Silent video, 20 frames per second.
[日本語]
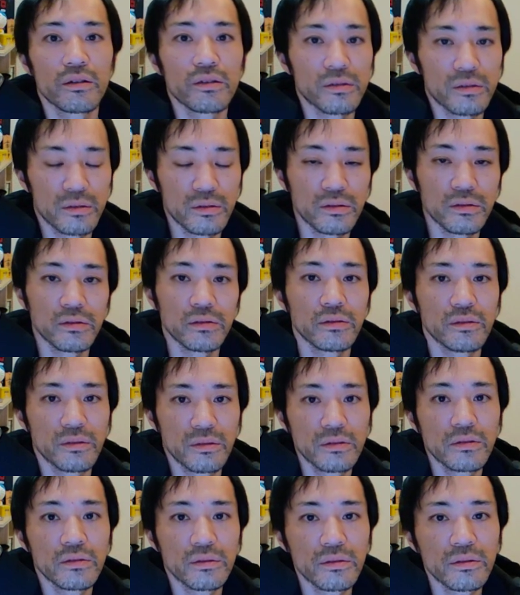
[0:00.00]
うん、
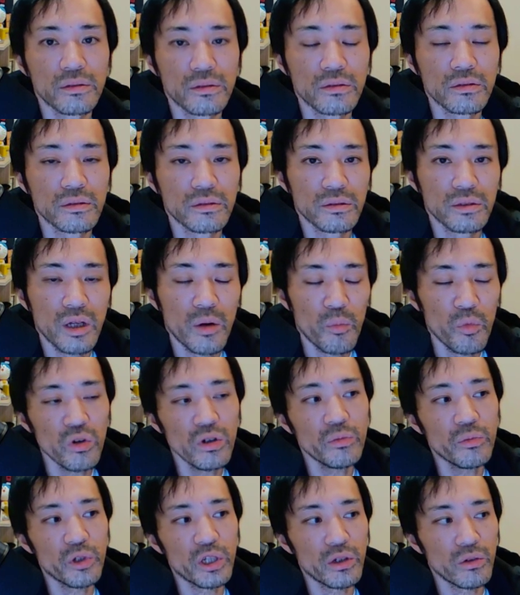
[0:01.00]
だ僕
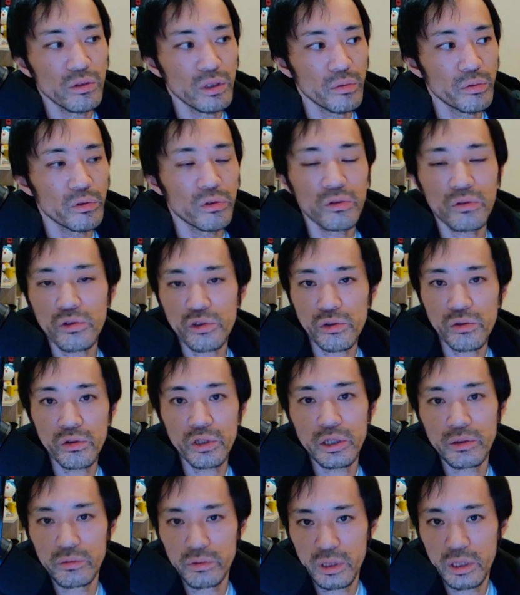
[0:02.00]
もいろんなフロント商
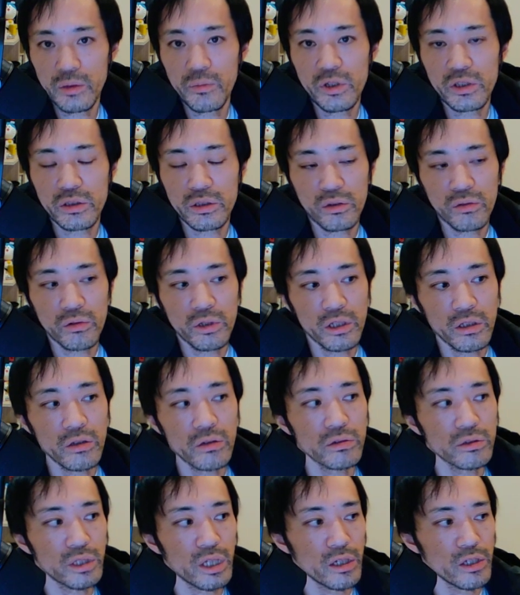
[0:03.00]
品売ってますけど結
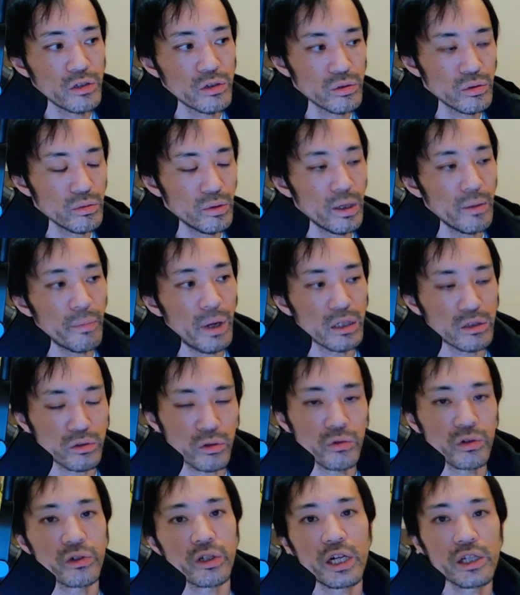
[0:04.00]
局最初はまあそ
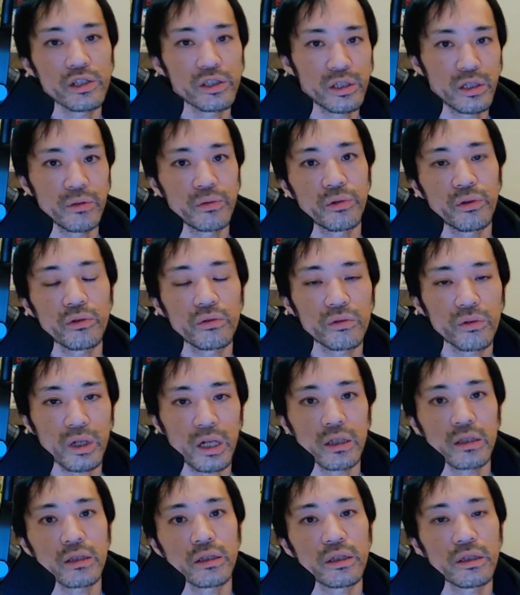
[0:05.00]
ういう感じでフロント
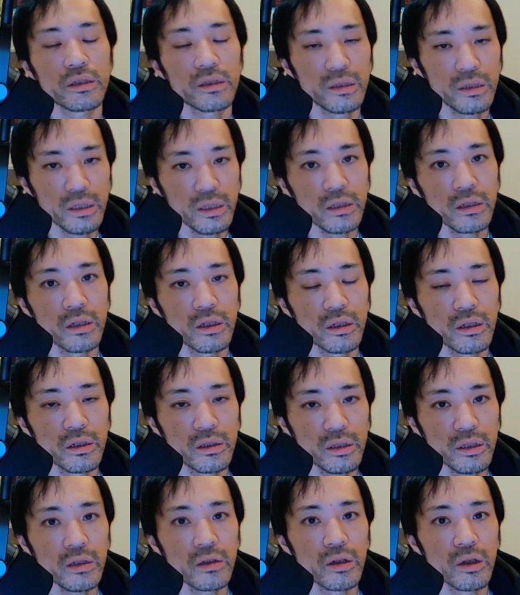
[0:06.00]
買ってって
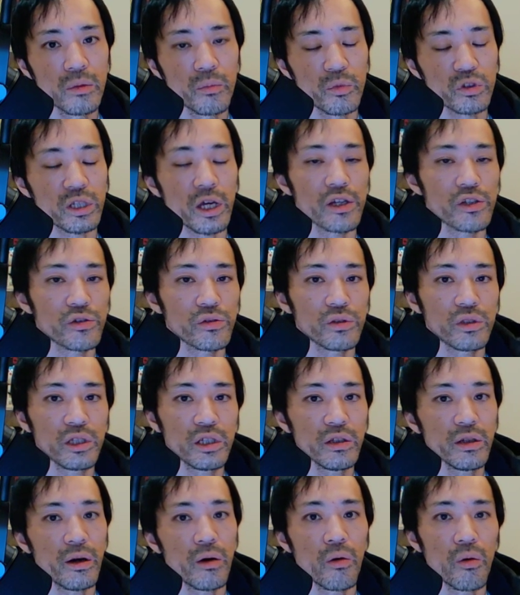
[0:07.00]
で最終的
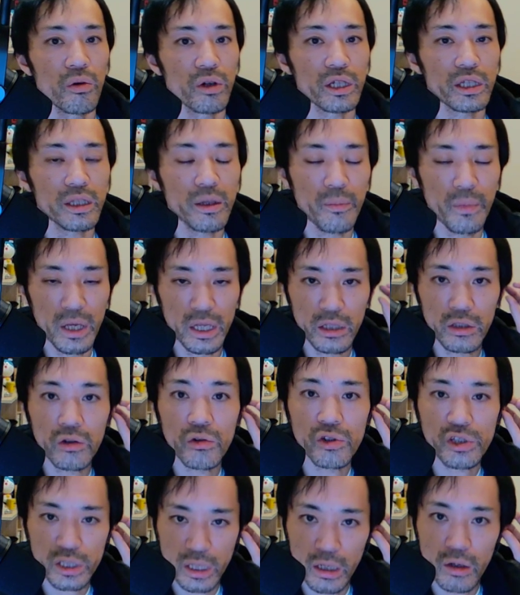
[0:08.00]
には本気で勉強
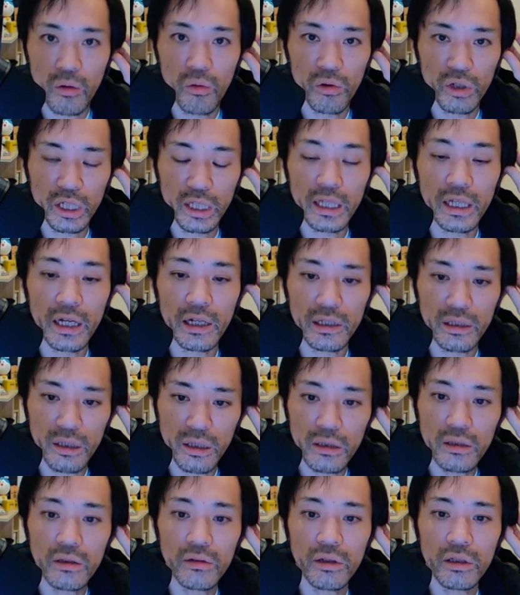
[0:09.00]
したい本気でやりた
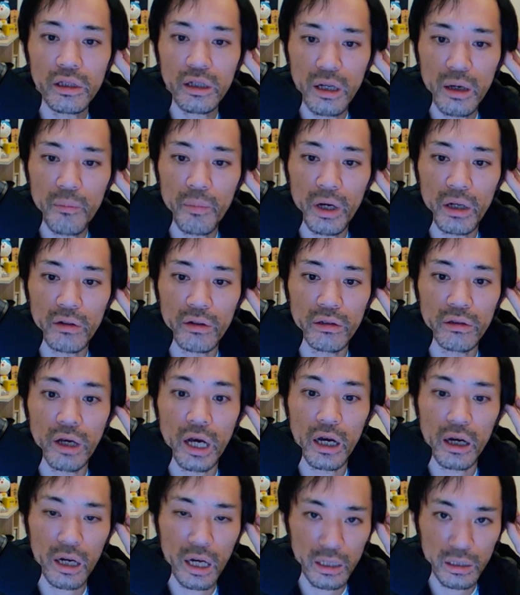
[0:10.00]
いっていう方がバックエンド
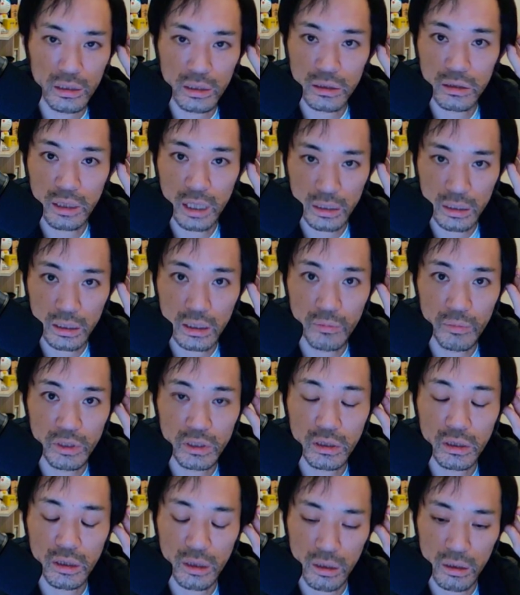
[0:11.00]
買買ってきます
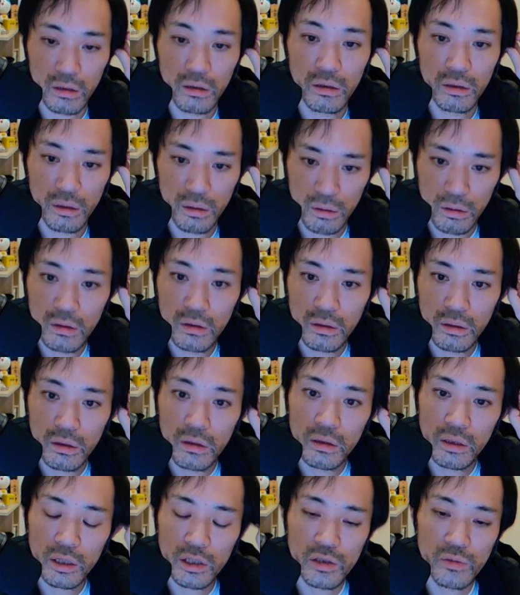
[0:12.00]
からだか
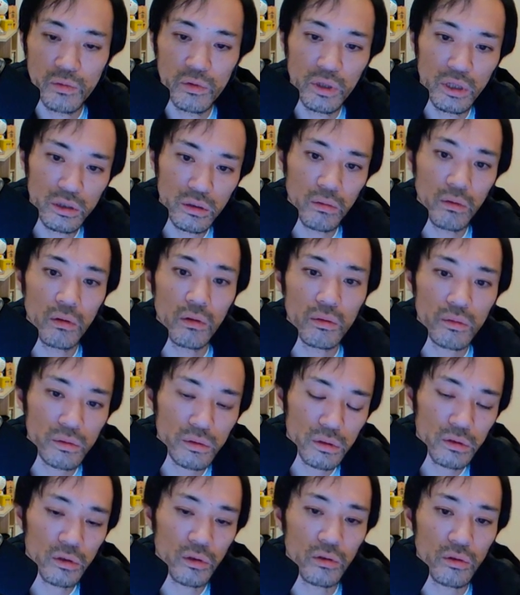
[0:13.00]
ら自分がその
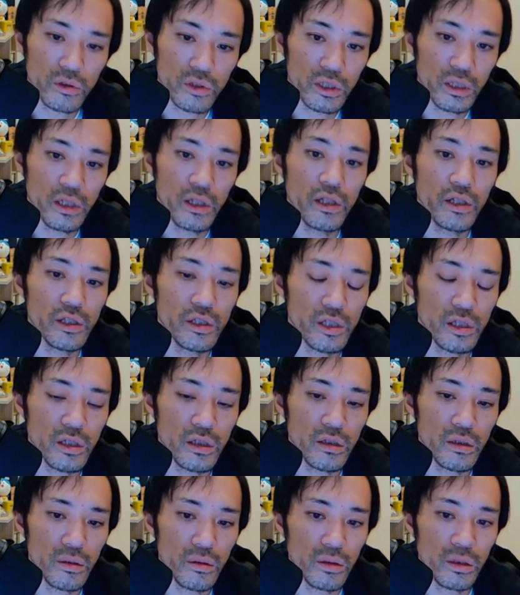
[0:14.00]
その
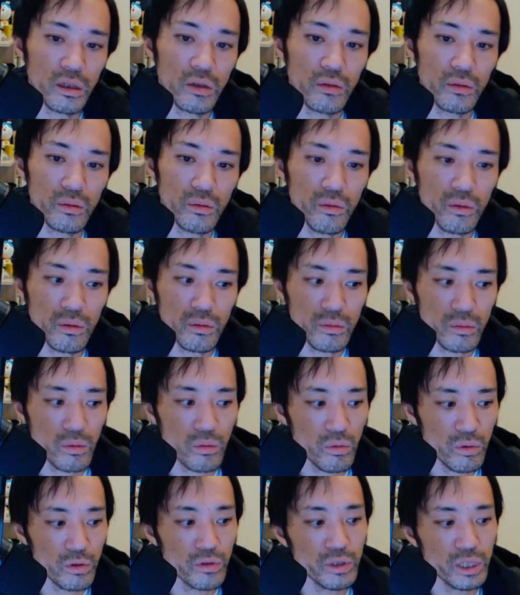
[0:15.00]
ステージを
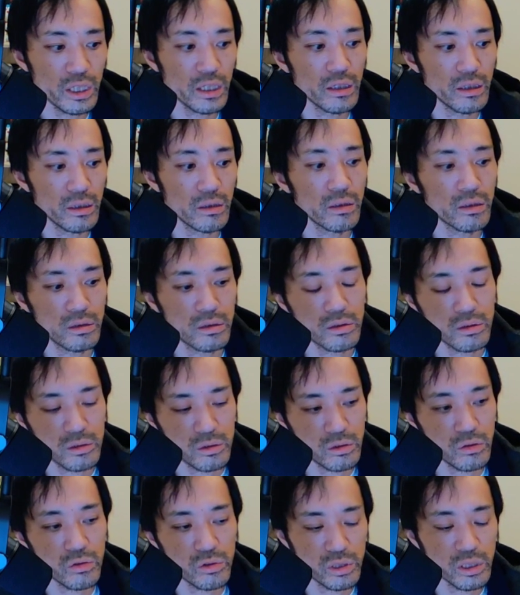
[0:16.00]
こういうふうに
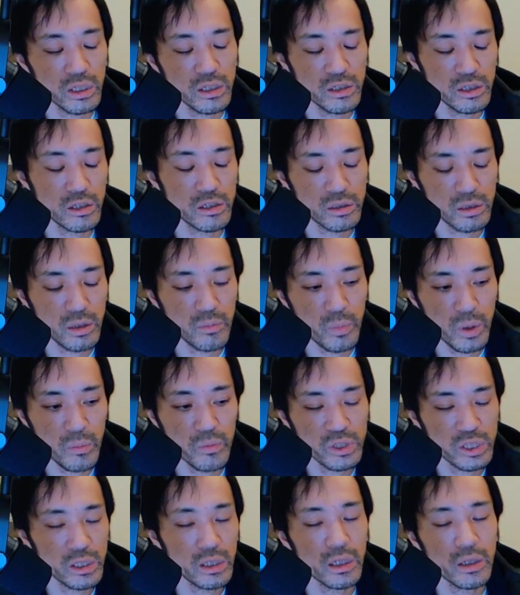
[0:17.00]
そのステージでステップアップ
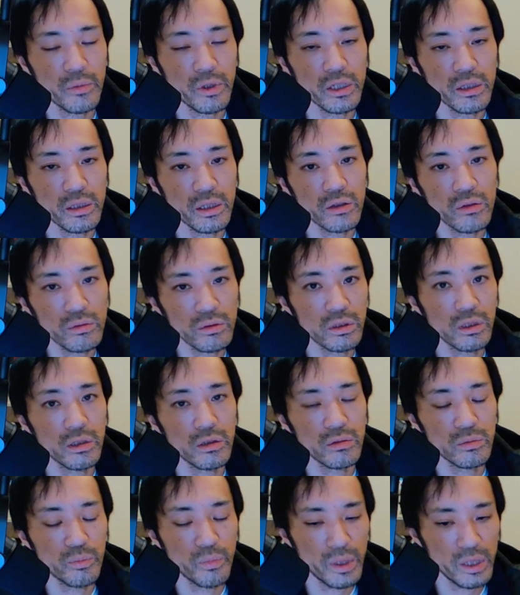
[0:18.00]
していけばいいんだよってい
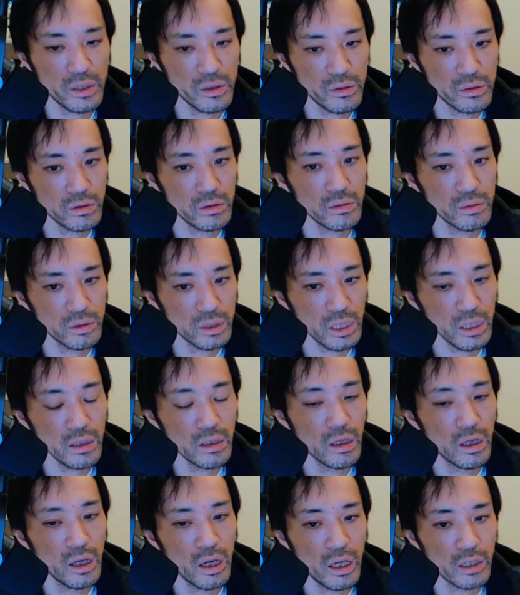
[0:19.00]
うベースで
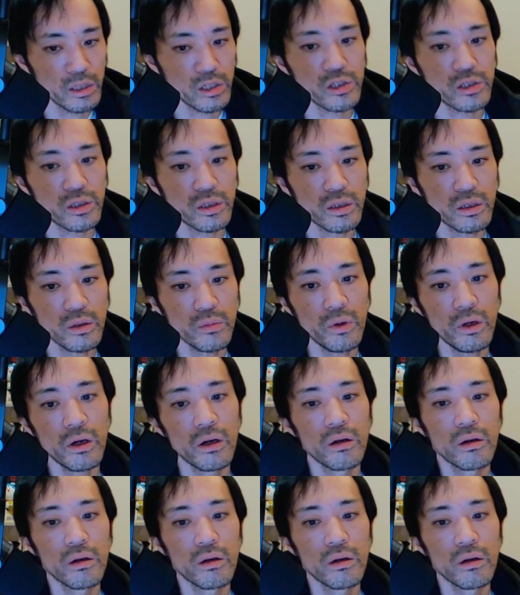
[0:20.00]
話していけば